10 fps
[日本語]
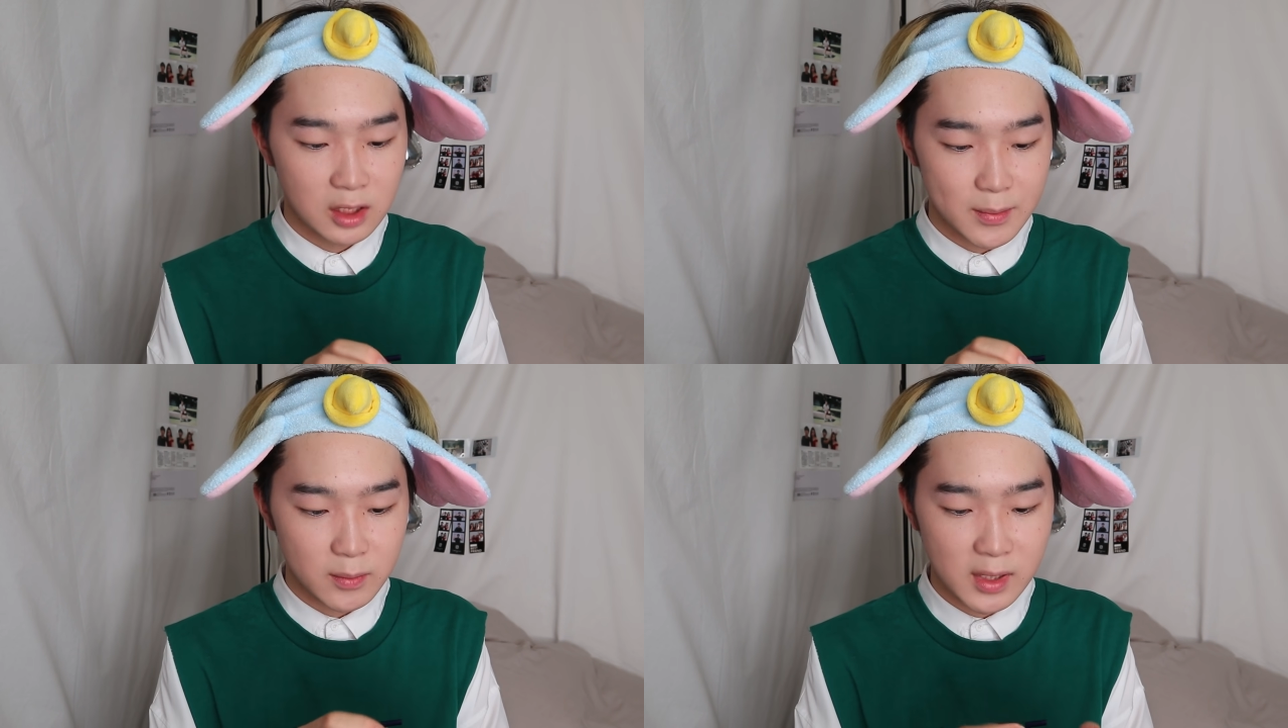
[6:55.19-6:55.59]

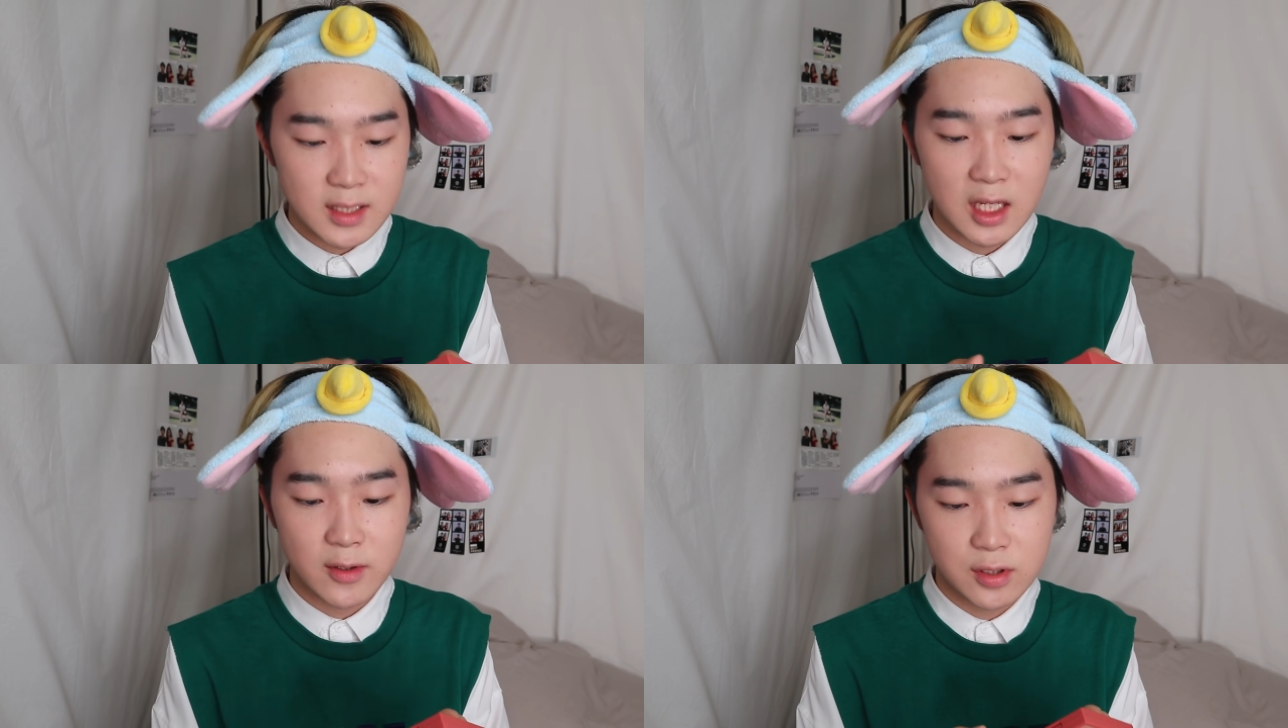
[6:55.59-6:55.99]
多分
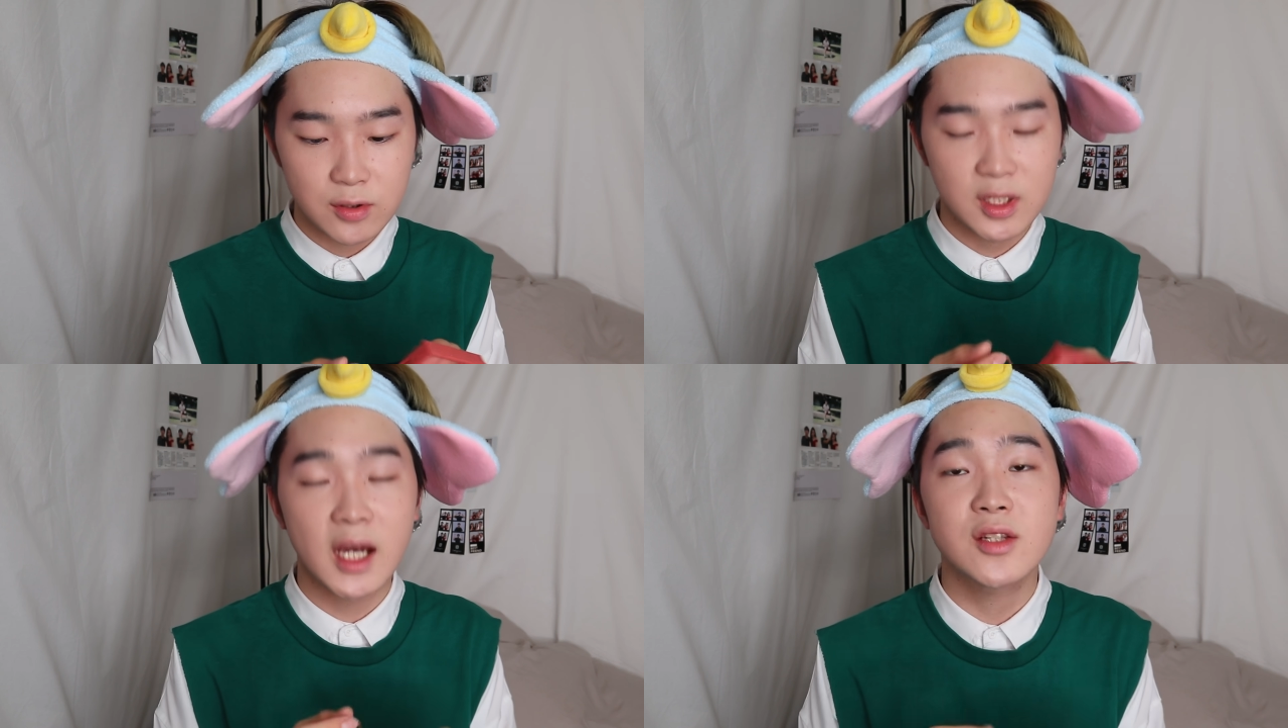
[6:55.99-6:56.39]
皆さんは
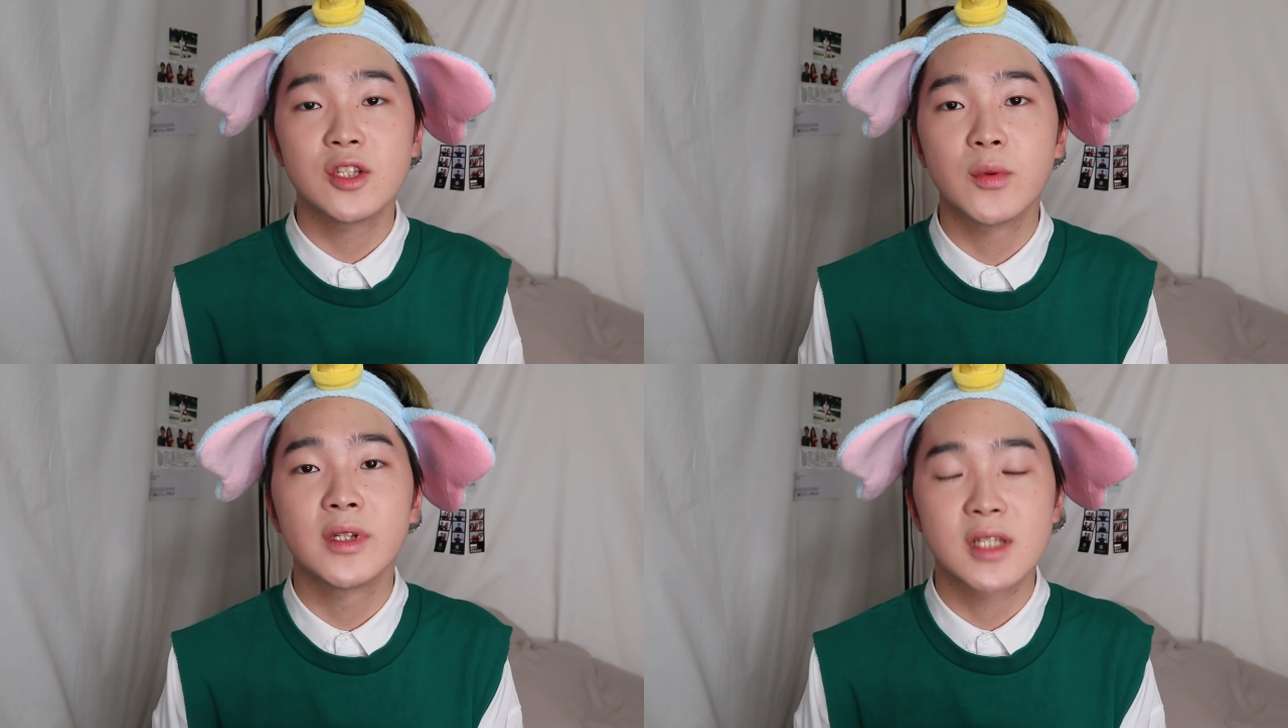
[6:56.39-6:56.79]
超使いやすい
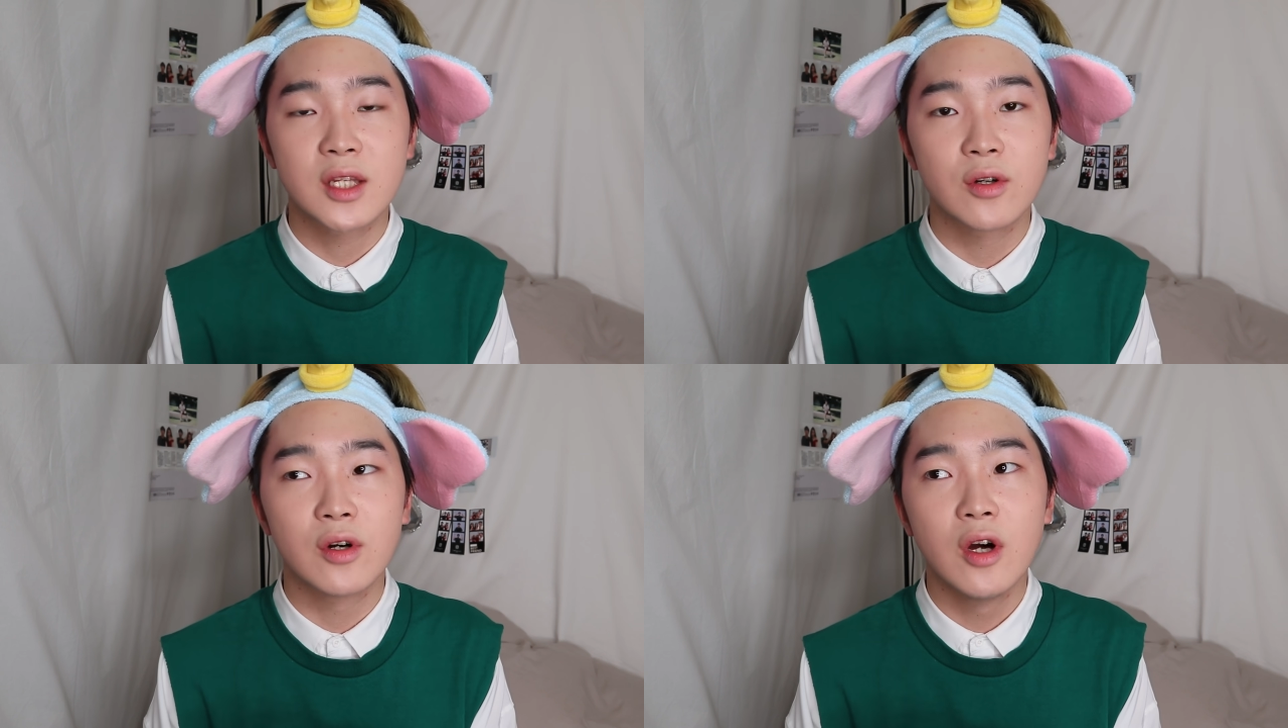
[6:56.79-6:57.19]
と思うんです
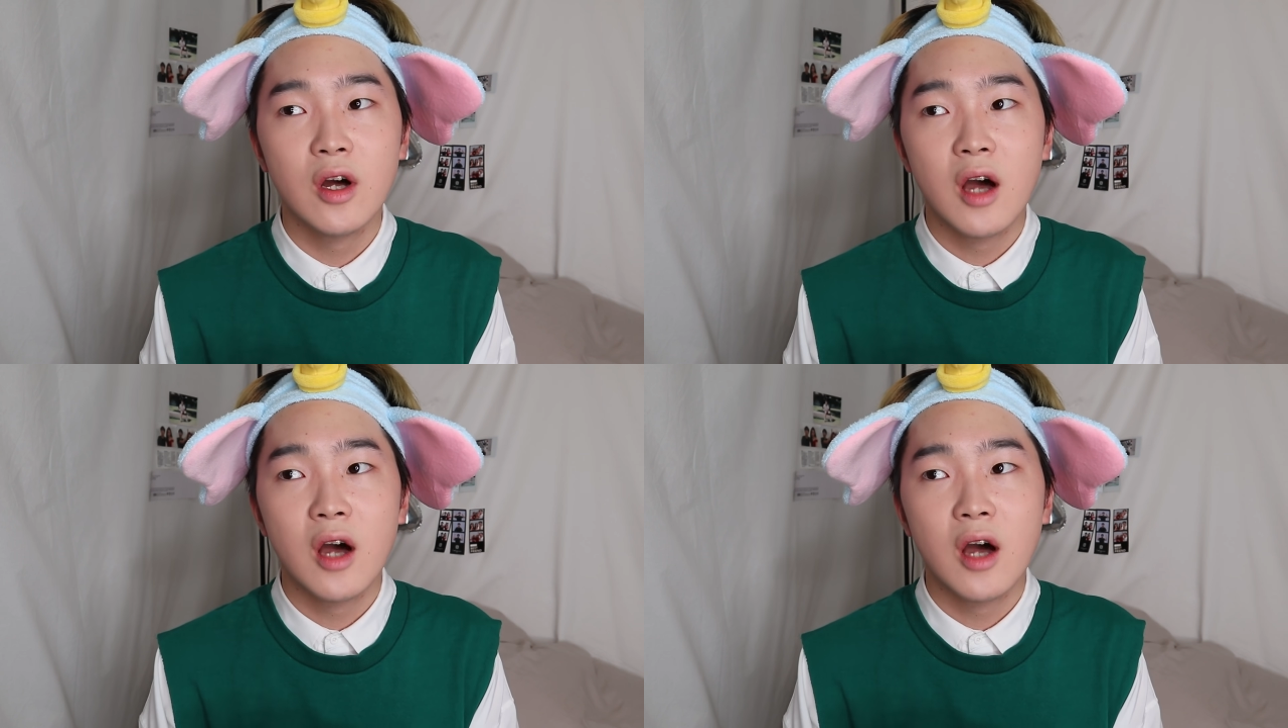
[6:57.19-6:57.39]
けど、